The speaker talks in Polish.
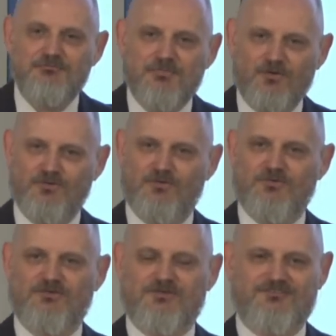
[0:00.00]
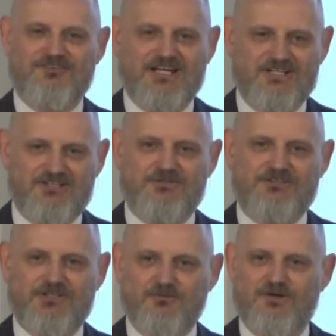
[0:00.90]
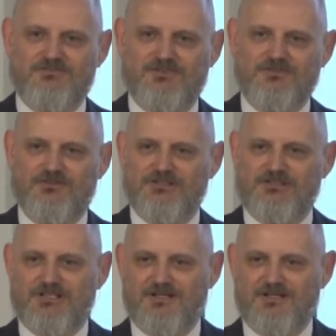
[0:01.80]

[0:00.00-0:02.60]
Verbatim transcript: Bogu w każdym szczególe swojego życia.